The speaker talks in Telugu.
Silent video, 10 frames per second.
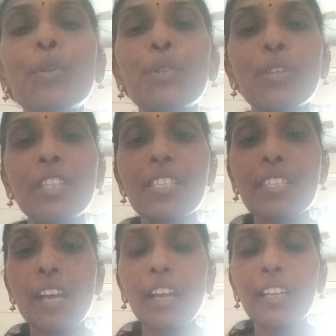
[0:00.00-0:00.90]
ఉంటుందో
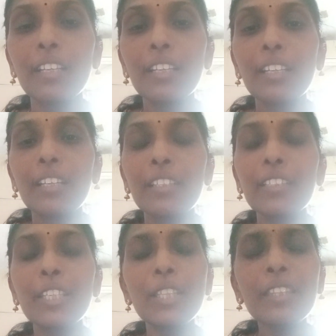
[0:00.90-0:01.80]
తెలుసా
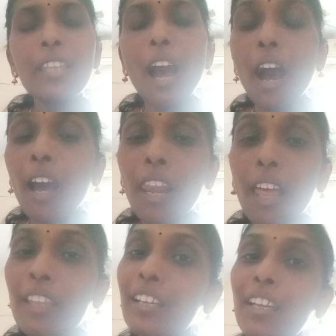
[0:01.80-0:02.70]
ఎంత
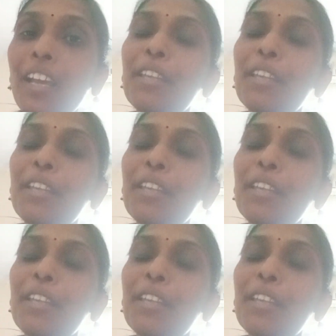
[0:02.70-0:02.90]
ఆహ్లాదంగా